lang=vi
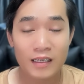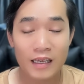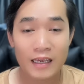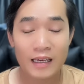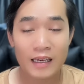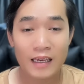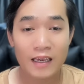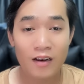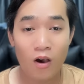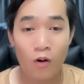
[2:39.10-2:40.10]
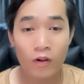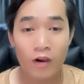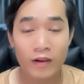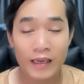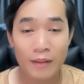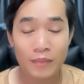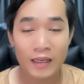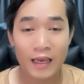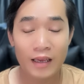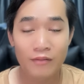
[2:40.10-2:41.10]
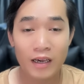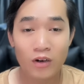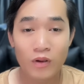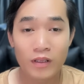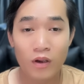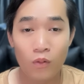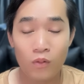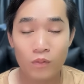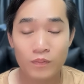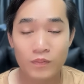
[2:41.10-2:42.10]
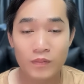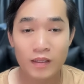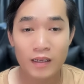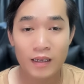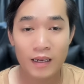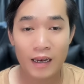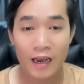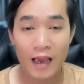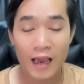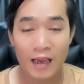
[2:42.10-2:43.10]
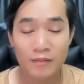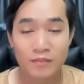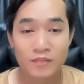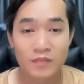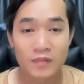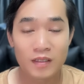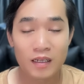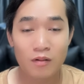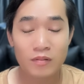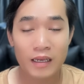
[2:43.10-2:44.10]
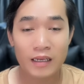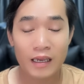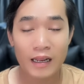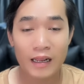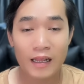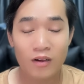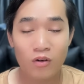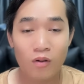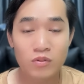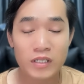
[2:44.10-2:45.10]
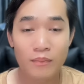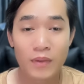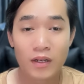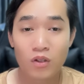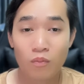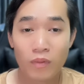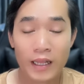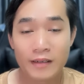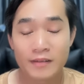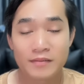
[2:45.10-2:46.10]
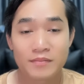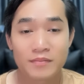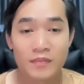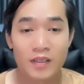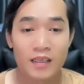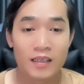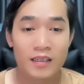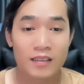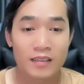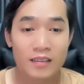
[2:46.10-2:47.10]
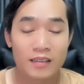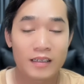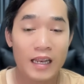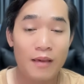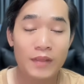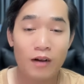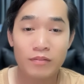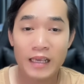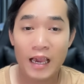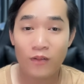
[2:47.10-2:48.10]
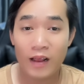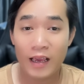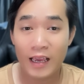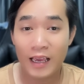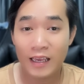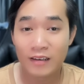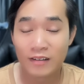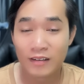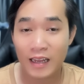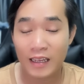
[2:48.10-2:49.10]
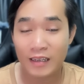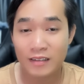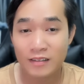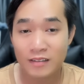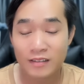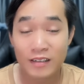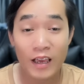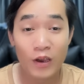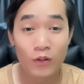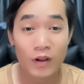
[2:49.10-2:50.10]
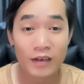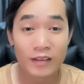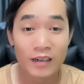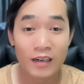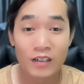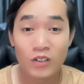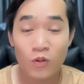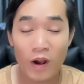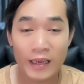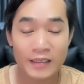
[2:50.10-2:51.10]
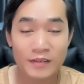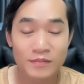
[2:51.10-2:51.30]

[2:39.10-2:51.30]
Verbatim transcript: cái cái cái cái lộ cái đoạn ghi âm kỳ này với anh Nguyên Vũ là ông này kỳ này là có ông sạc binh tung lên cái điểm giống nhau là hai người này đều định cư ở nước ngoài